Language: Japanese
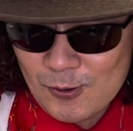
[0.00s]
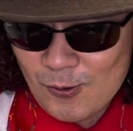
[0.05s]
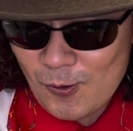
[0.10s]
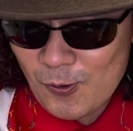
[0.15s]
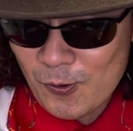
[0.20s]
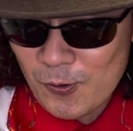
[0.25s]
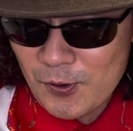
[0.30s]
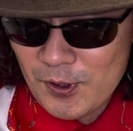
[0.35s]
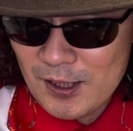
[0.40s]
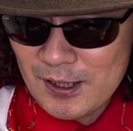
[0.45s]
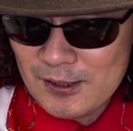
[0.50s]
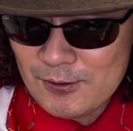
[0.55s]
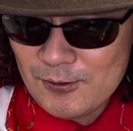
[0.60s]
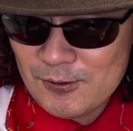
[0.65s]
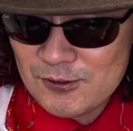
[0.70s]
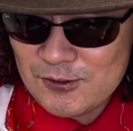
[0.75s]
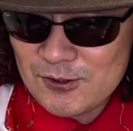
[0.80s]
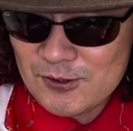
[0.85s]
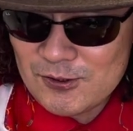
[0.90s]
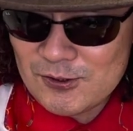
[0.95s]
の本より
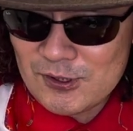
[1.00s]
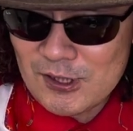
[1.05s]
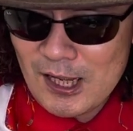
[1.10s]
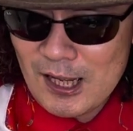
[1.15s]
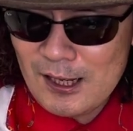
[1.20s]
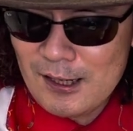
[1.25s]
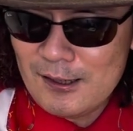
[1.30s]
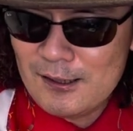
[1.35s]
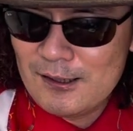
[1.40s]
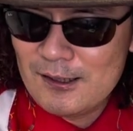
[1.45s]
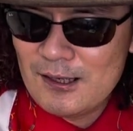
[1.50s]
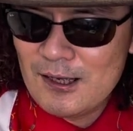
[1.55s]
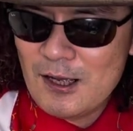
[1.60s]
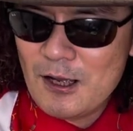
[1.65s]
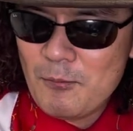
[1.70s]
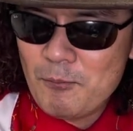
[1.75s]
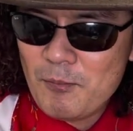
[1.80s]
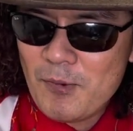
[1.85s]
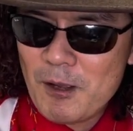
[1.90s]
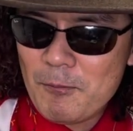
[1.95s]
薄くて、
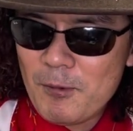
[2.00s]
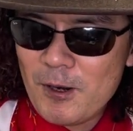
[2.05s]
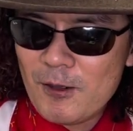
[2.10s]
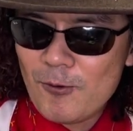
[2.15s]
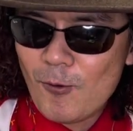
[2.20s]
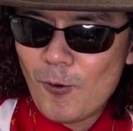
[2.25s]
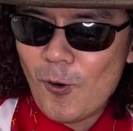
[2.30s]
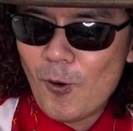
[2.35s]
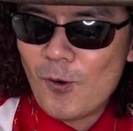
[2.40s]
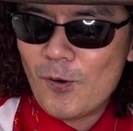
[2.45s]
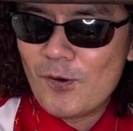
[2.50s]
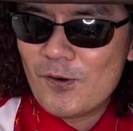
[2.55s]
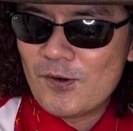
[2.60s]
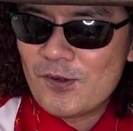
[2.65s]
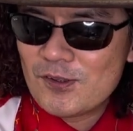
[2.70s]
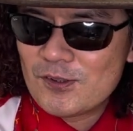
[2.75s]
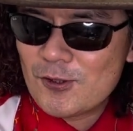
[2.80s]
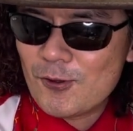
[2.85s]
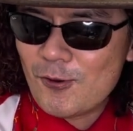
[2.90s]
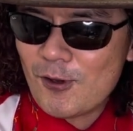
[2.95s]
やっぱりこ
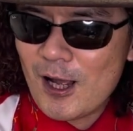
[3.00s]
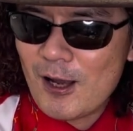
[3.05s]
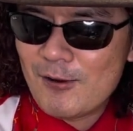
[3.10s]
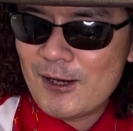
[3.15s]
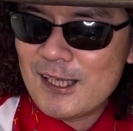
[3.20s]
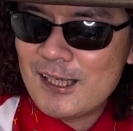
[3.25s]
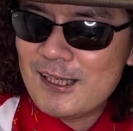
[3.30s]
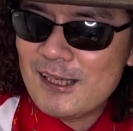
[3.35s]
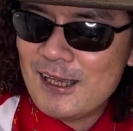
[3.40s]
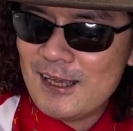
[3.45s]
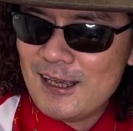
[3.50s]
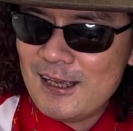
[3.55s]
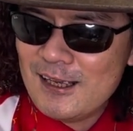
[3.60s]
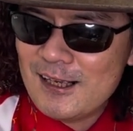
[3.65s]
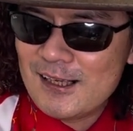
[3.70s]
うちょっと可愛い系、